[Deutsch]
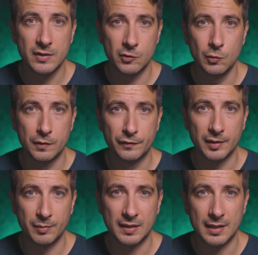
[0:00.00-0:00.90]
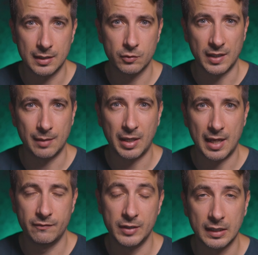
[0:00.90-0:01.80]
wie es zukünftig mit der EOS
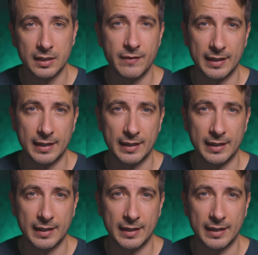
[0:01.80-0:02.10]
M-Reihe wirklich